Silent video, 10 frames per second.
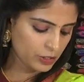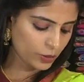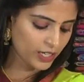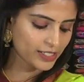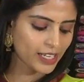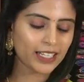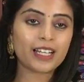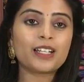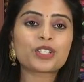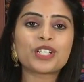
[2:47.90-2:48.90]
ఒక్కసారి
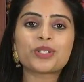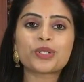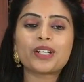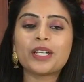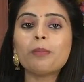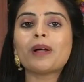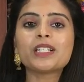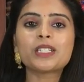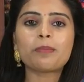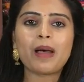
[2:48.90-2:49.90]
కలర్ షేడ్ చూడండి
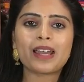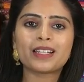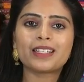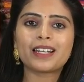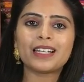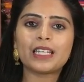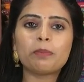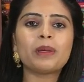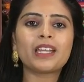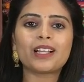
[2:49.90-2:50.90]
మంచి ప్యారెట్ గ్రీన్కి
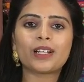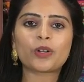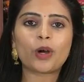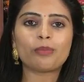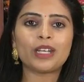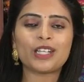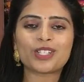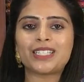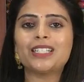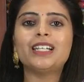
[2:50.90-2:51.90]
పింక్ కలర్
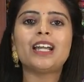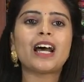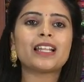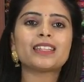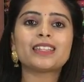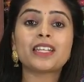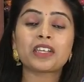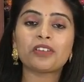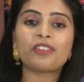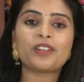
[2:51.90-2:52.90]
కాంబినేషన్
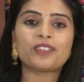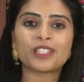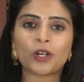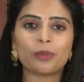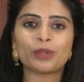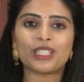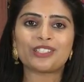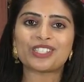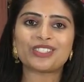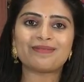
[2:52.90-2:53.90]
అందరికీ ఫేవరెట్
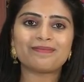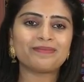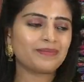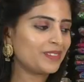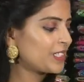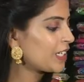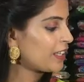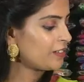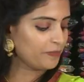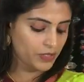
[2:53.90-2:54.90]
కాంబినేషన్
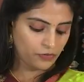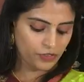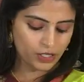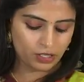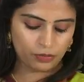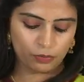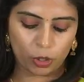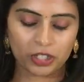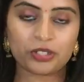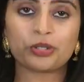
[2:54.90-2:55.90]
కదా ఫస్ట్ బార్డర్స్